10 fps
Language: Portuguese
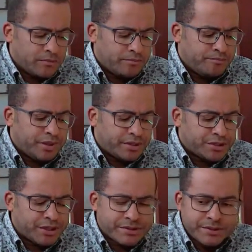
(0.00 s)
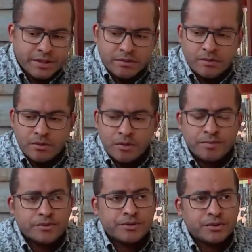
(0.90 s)
Para a geração ou para
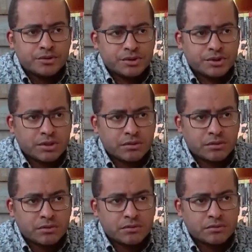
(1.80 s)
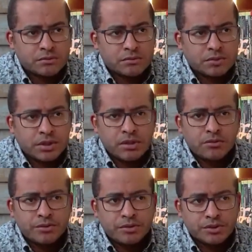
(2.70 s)
o Deus de Jacó? Quem é o
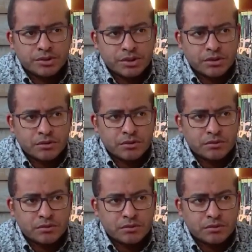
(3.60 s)
Deus de Jacó?